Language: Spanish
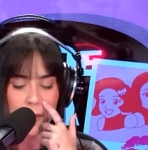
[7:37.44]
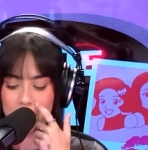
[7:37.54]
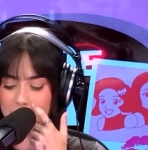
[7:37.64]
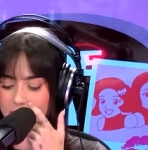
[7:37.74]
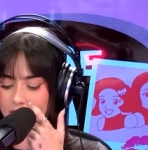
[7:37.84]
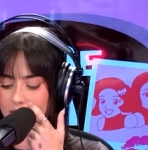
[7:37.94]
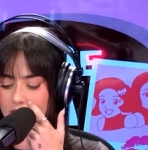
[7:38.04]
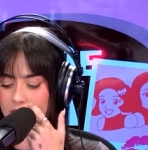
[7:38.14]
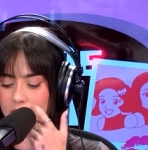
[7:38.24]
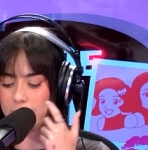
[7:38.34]

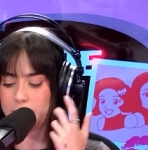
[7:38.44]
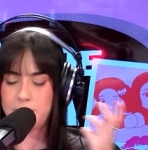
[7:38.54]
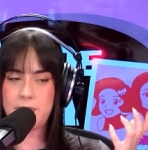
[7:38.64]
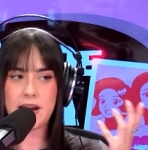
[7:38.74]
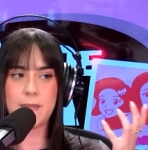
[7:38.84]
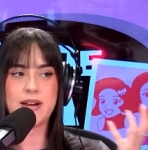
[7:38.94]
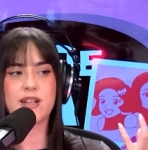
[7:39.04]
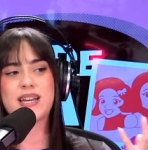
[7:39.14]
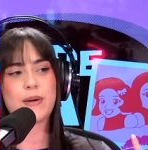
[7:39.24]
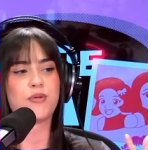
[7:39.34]
para, para
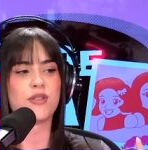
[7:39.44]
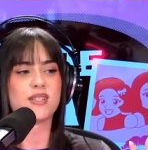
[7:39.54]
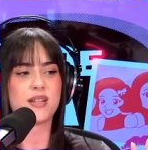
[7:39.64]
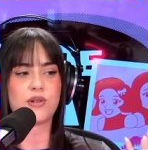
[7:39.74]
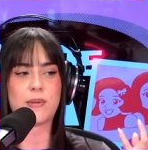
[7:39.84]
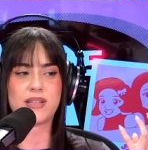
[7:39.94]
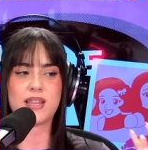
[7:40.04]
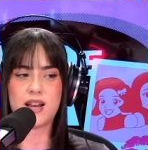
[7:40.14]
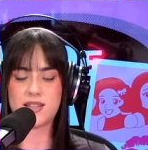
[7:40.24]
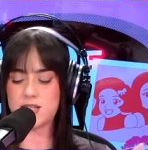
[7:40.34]
ver qué puede ser una prenda
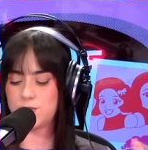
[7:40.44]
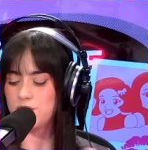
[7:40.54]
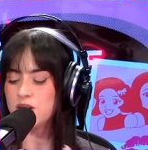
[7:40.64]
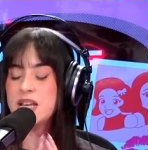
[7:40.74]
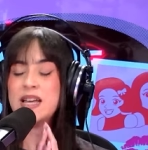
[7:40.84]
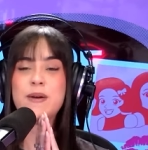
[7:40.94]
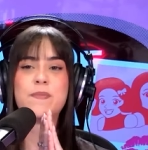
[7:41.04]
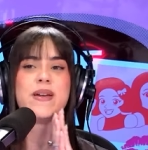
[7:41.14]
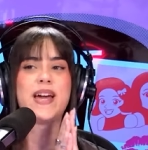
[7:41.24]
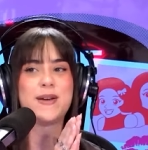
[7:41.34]
de archivo.
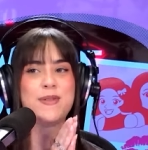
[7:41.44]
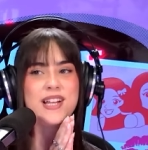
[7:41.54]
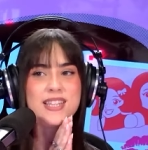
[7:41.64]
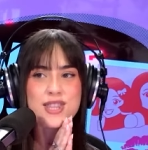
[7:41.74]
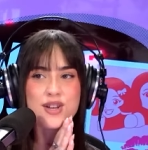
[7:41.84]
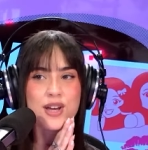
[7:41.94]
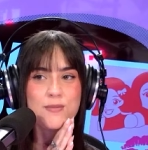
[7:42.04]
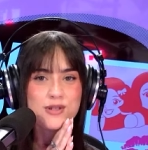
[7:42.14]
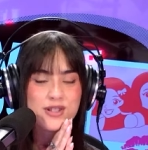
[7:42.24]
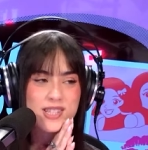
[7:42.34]
Me ha llamado la atención que hay
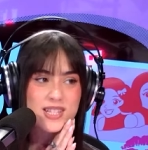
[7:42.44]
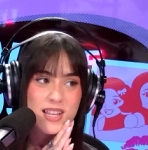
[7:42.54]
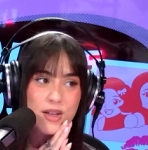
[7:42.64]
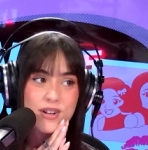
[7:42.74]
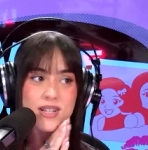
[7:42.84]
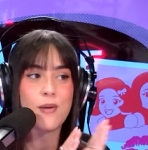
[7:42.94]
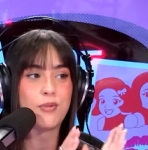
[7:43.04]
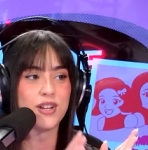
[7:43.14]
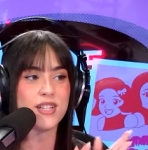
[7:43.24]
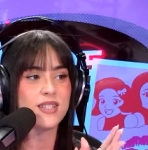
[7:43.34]
muchos diseñadores
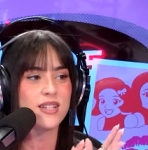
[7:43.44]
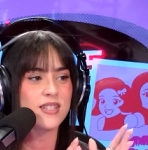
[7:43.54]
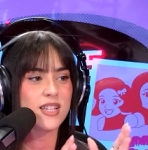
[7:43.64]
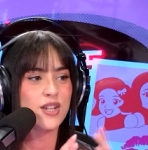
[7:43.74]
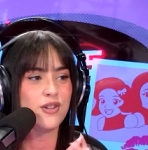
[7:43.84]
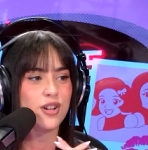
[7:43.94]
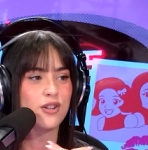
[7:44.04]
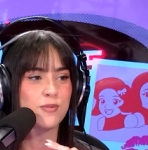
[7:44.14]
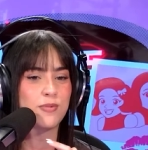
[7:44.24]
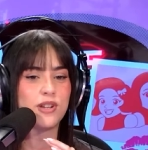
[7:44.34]
japoneses y yo creo
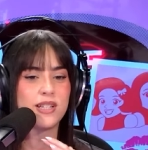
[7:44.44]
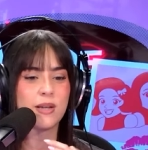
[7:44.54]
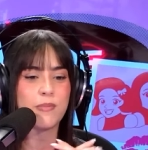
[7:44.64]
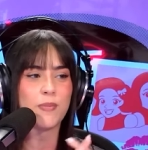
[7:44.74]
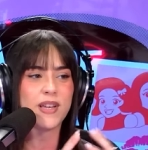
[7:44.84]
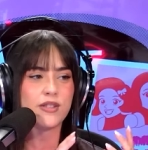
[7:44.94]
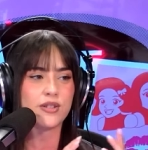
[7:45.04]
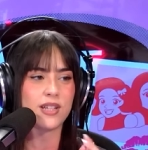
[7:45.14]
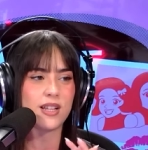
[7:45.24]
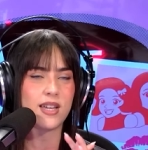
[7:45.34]
que es por este momento
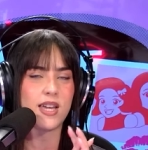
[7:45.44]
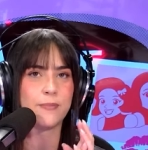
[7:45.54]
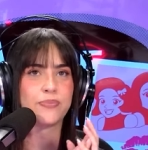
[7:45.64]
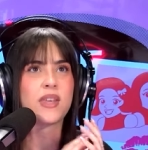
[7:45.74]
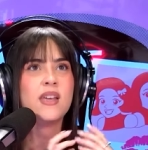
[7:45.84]
en el que